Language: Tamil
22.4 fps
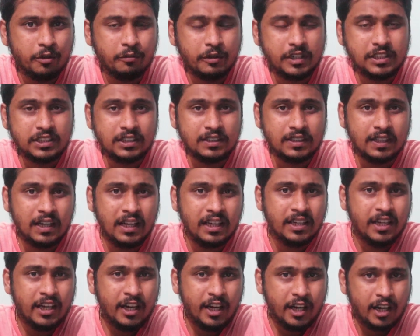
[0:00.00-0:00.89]
கோடி வருஷத்தில்
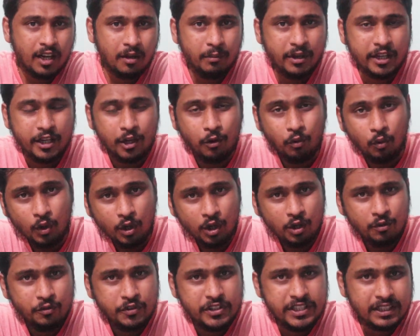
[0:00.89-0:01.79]
நம்ம
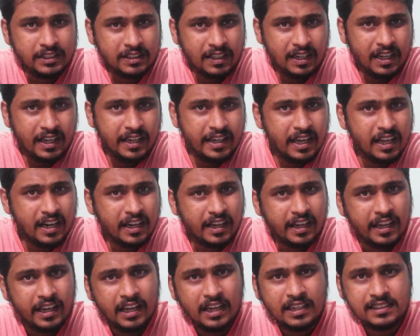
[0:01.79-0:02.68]
எவ்வளோ விஷயத்தில்
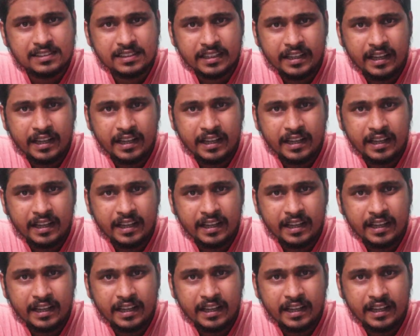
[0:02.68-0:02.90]
இயற்கையாக